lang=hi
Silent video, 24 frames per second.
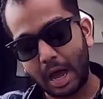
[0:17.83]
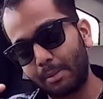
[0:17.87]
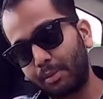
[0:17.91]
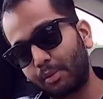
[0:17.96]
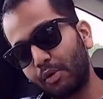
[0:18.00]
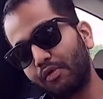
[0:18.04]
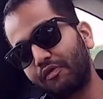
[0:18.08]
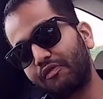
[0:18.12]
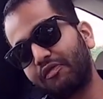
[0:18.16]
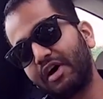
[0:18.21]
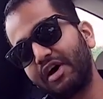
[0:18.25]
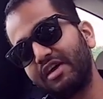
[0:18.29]

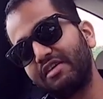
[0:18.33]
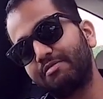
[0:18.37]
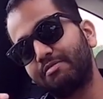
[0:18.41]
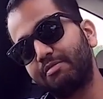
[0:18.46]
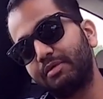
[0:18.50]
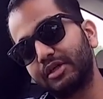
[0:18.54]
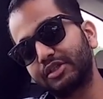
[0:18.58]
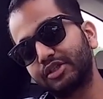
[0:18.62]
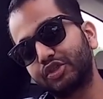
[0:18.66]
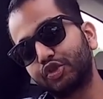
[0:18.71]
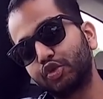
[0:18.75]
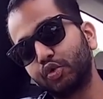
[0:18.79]
आपको फाइव
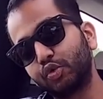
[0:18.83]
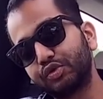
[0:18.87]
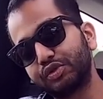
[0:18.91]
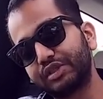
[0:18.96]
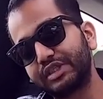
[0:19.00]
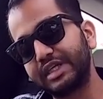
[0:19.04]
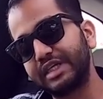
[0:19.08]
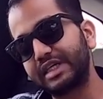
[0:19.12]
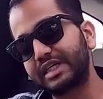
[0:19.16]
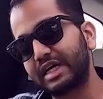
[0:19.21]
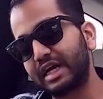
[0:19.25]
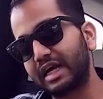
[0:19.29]
प्लस टू
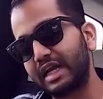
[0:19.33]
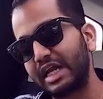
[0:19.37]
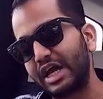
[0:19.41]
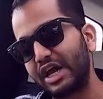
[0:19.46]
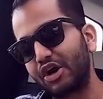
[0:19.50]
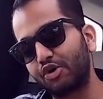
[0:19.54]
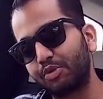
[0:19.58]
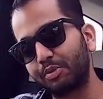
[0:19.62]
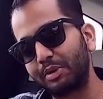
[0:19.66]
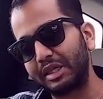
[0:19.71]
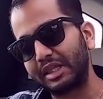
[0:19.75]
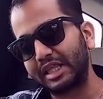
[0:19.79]
सीट का
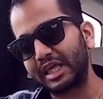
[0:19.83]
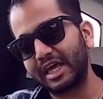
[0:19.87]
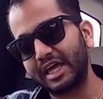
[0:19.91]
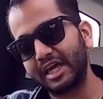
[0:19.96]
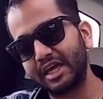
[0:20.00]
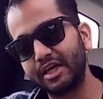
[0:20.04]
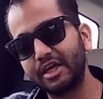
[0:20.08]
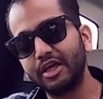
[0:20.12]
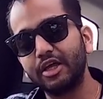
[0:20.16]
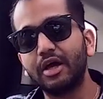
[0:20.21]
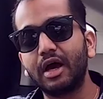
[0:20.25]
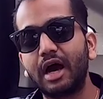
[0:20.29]
लेआउट मिलता है